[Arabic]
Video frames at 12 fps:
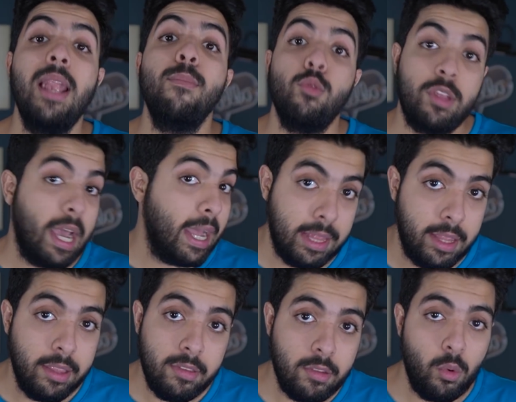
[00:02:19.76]

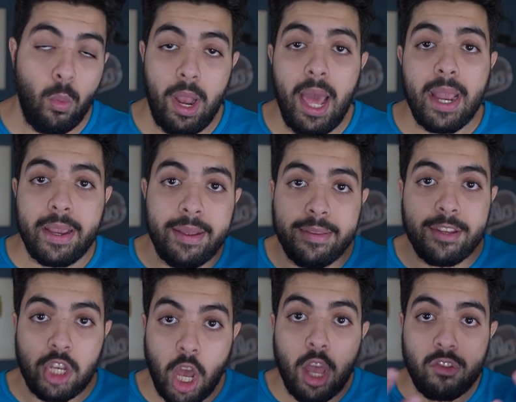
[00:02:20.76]
المتعدد ولكن
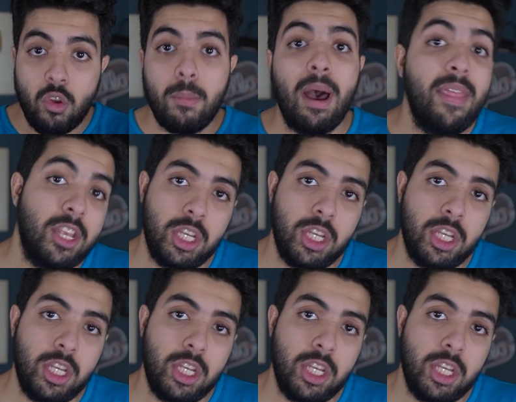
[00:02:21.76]
شخصوه بهذا